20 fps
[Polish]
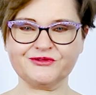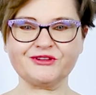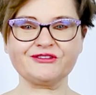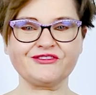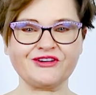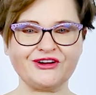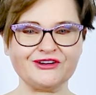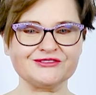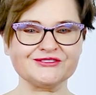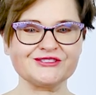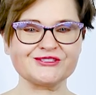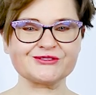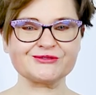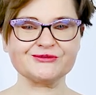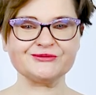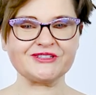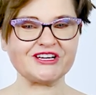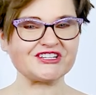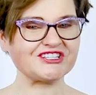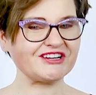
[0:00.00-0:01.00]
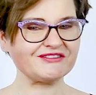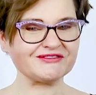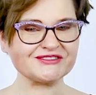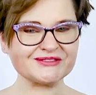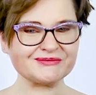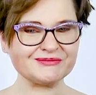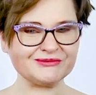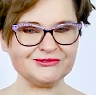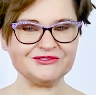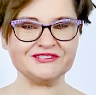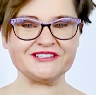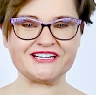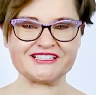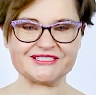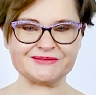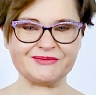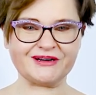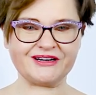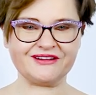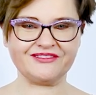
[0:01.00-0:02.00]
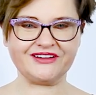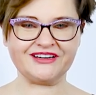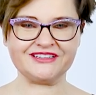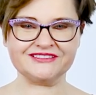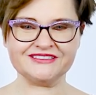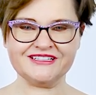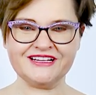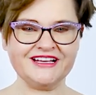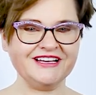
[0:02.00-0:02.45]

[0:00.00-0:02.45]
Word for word: To w końcu nasza wspólna sprawa.